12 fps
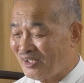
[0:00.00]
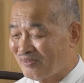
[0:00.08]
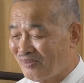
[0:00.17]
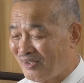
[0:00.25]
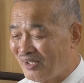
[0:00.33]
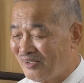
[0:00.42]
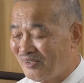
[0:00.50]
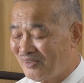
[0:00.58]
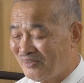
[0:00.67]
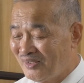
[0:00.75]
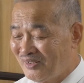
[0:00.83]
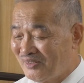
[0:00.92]
の
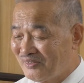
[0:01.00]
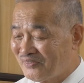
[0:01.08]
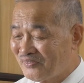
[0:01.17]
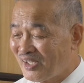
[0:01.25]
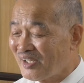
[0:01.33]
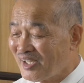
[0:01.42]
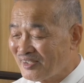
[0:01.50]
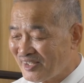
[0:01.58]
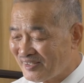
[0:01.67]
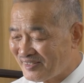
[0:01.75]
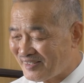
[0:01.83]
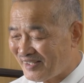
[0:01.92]
多田
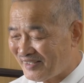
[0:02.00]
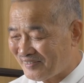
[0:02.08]
先生